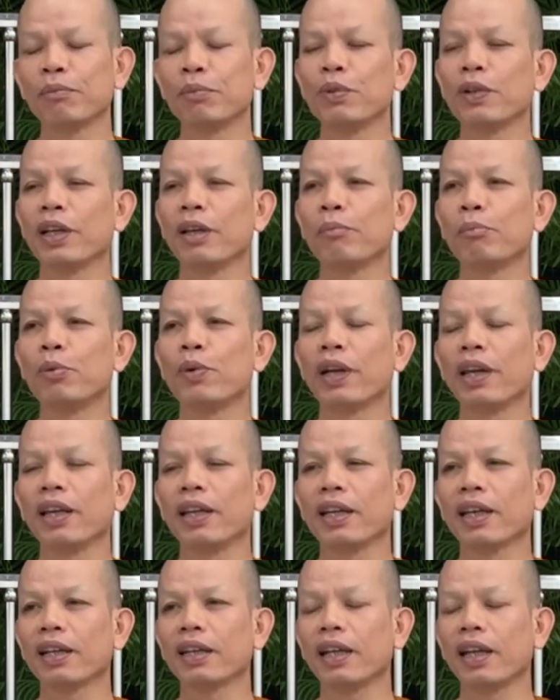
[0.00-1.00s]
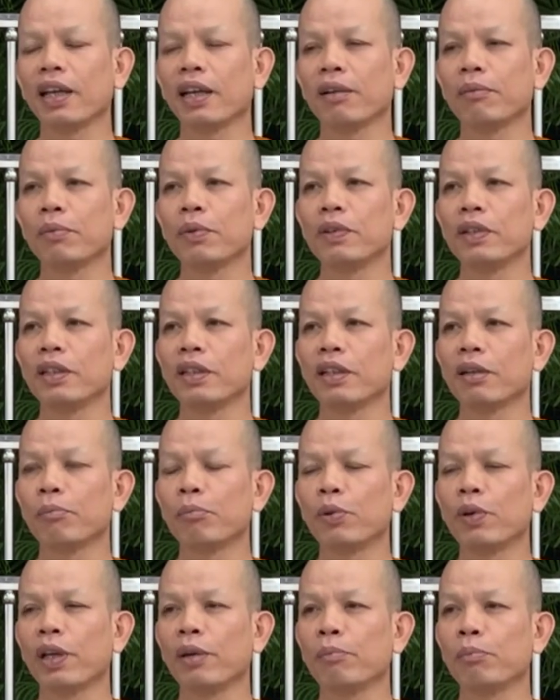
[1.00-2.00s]
จักผู้ใดป่วยอย่างแน่ล่ะ ผู้หนึ่งกั
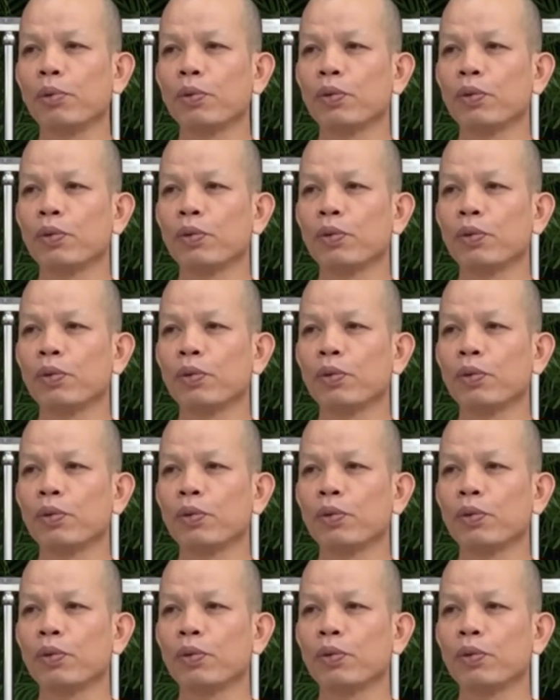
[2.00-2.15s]
บป่วย